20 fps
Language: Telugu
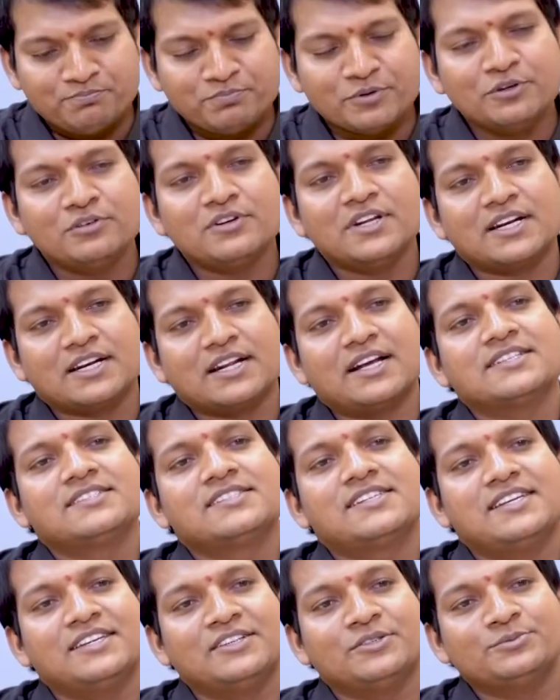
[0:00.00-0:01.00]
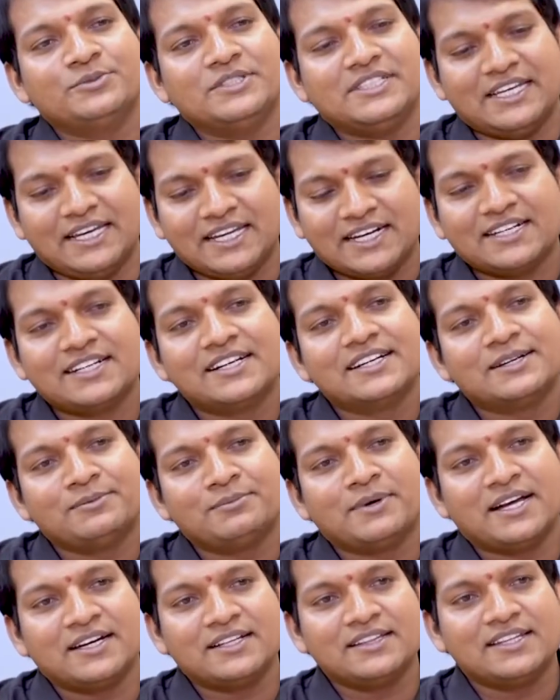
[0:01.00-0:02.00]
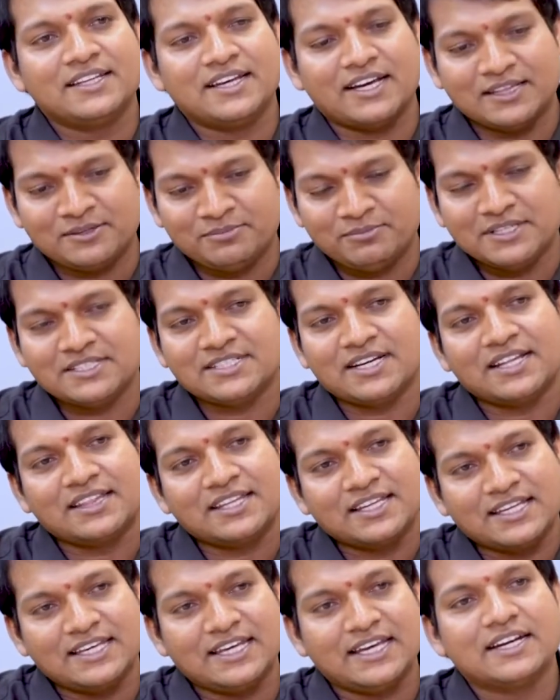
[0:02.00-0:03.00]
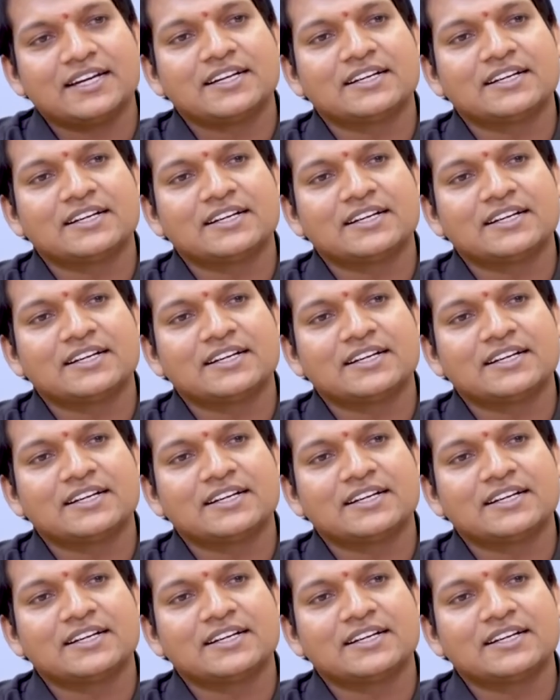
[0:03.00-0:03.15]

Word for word: ఇప్పుడున్న రాజకీయం ఏ రకంగా మారింది అది మీ జాతికి ఏ